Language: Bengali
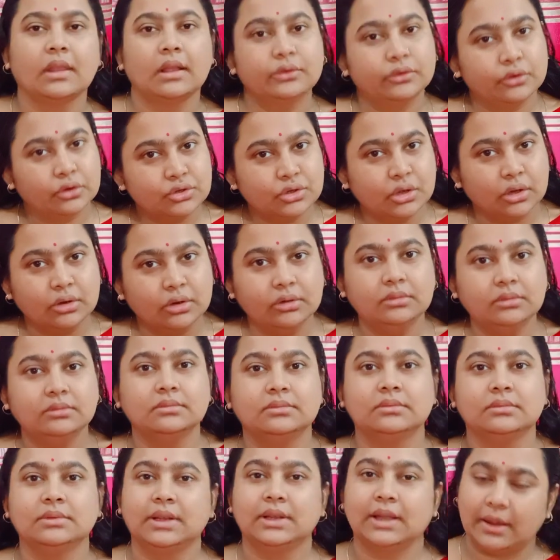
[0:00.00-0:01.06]
তো চলো
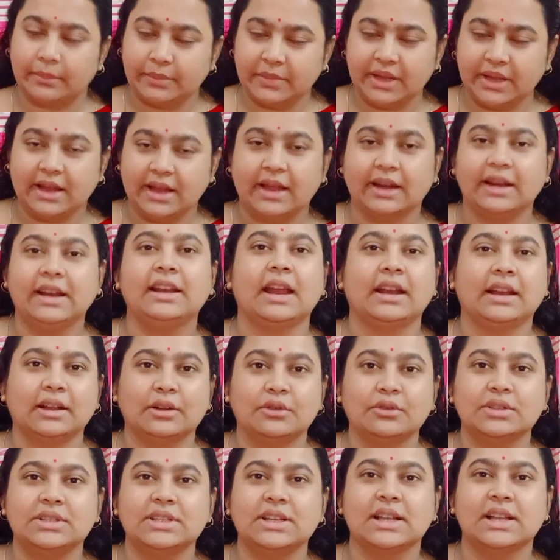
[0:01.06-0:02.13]
আমি এখানে টাটা
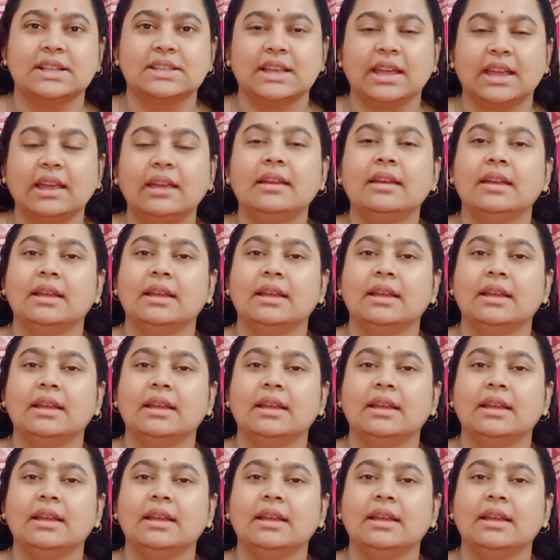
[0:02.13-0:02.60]
করছি আজকে